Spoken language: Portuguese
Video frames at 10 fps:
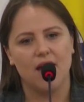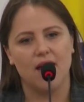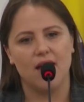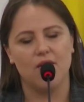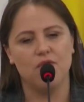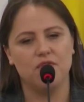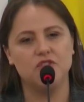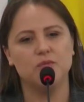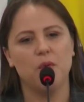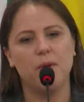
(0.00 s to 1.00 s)
eu
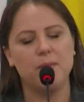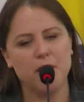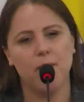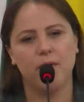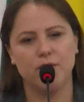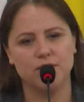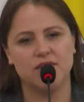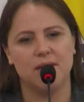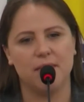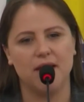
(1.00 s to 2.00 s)
fiz o meu primeiro
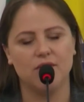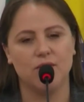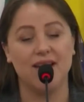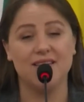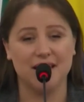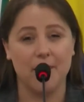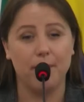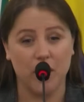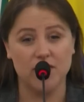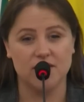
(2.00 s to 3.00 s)
pronunciamento ainda na
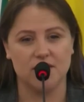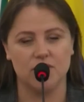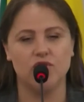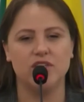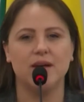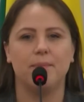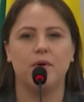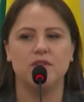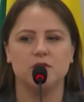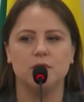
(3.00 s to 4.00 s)
posse, no dia da
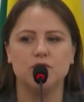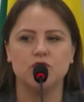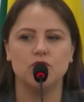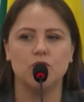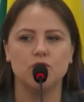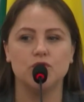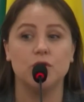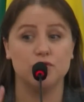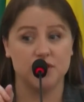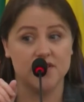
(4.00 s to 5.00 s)
posse, o meu discurso
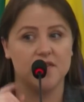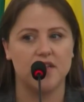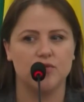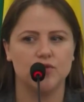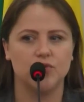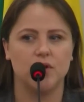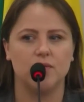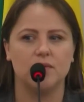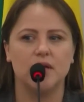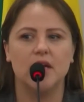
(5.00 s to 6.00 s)
eu disse, vereador
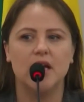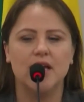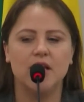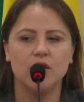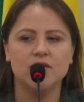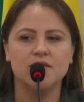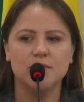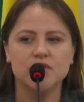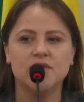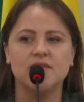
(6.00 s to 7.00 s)
João, que nós
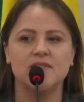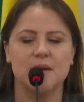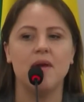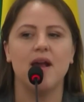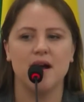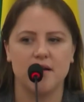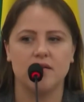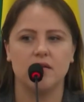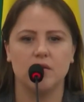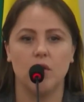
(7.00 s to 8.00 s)
temos que
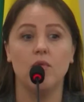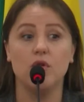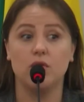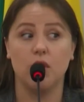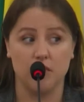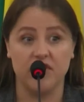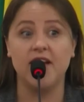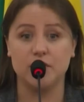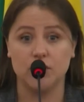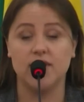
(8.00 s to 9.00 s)
semear como, como
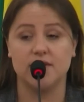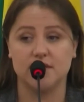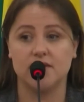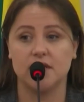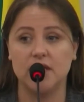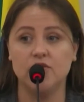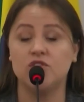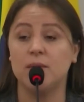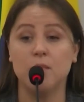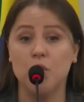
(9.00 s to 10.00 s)
vereadores, e
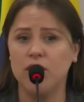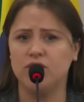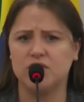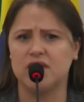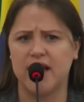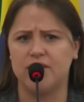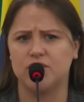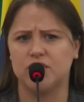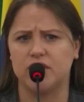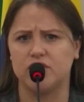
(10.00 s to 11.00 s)
isso é muito sério,
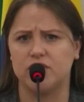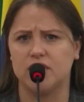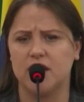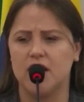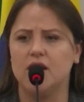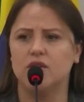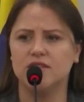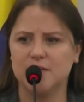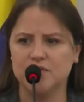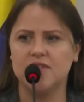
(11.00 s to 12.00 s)
gente.
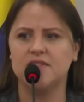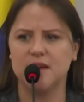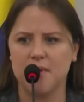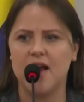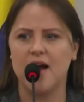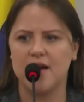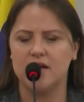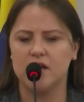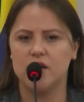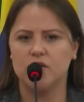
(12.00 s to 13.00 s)
Nós temos que
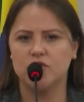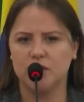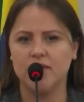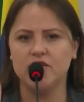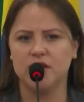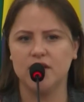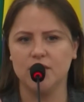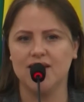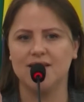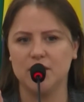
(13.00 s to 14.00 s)
semear somente
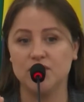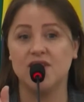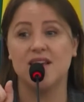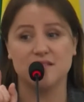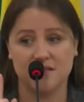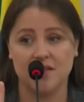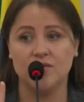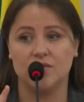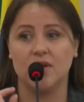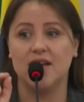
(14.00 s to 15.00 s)
aquilo que Deus, que é
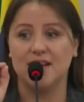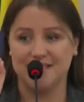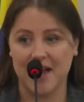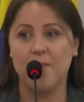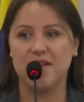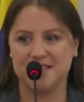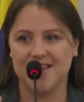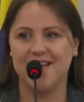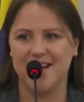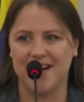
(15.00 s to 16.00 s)
santo, tenha
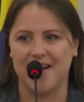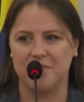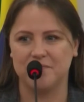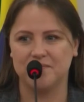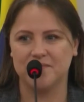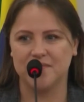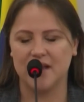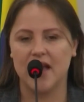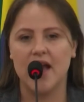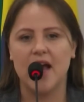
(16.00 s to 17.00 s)
prazer em regar.
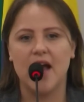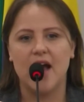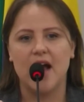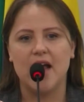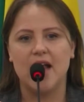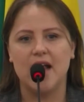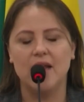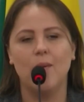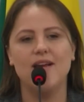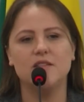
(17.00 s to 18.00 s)

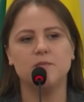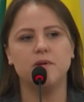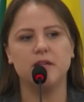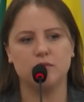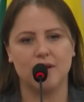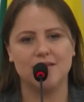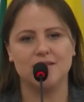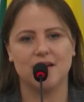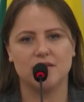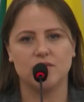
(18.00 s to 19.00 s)
Não é
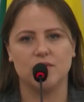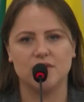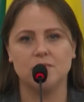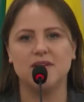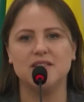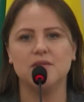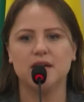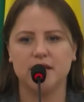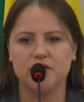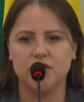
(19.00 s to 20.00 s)
espiritualizar as coisas, mas eu
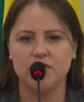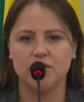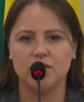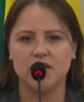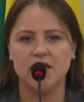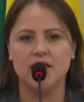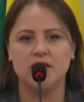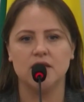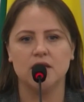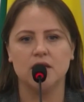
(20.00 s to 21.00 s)
acredito
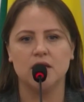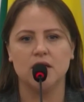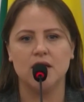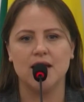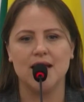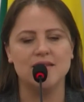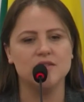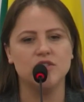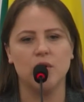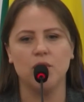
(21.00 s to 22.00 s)
que
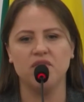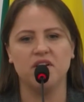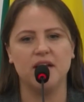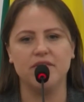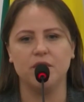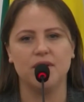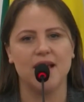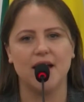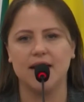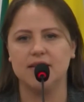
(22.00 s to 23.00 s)
existe algo infalível que
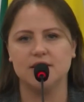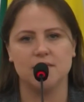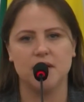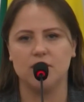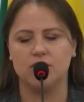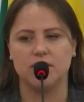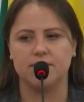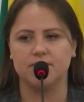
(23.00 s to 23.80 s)
é a lei da semeadura.